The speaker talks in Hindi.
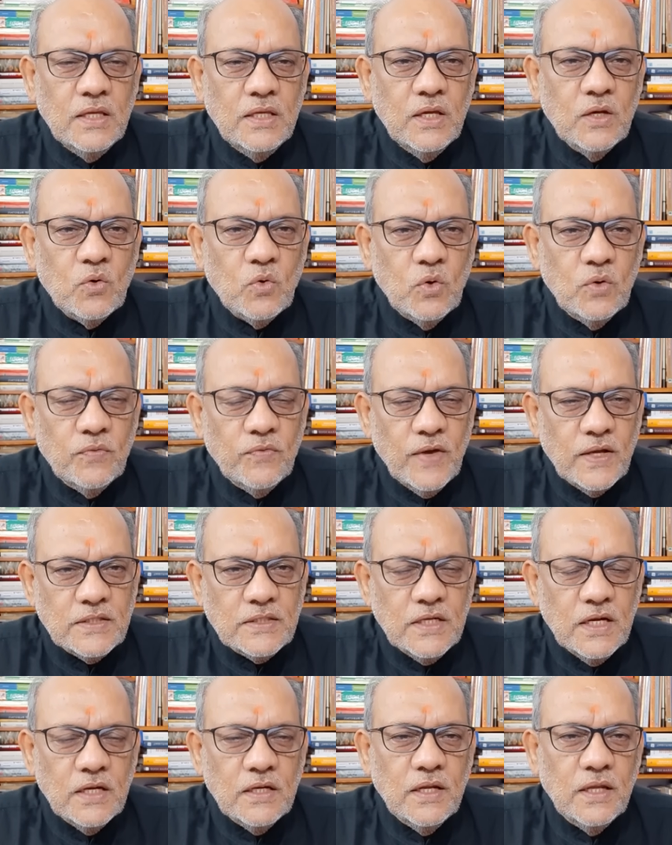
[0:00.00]
ये कोई
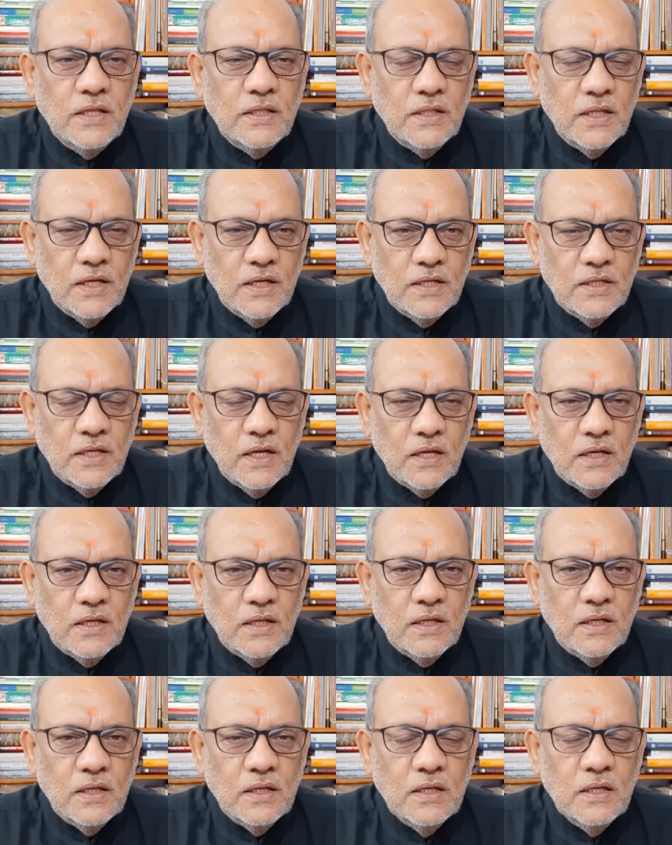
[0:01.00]
फैसला नहीं देने जा
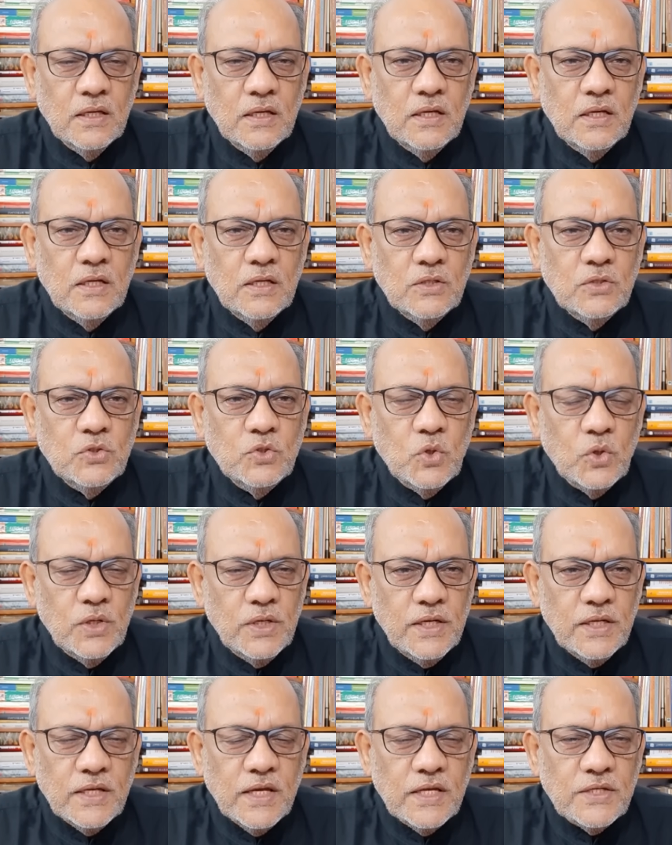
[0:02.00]
रही है जो
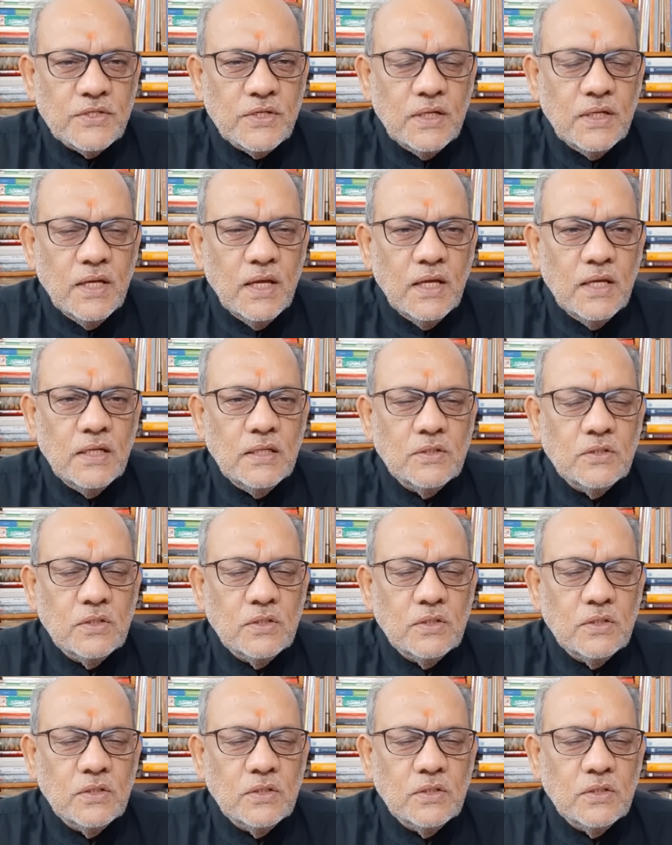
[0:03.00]
इंडिकेशन है